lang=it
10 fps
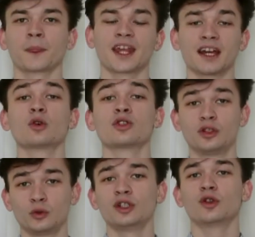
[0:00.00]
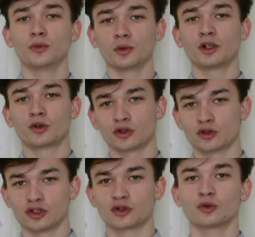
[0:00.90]
che ha costituito il mio percorso
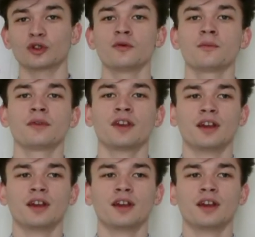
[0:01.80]
di studio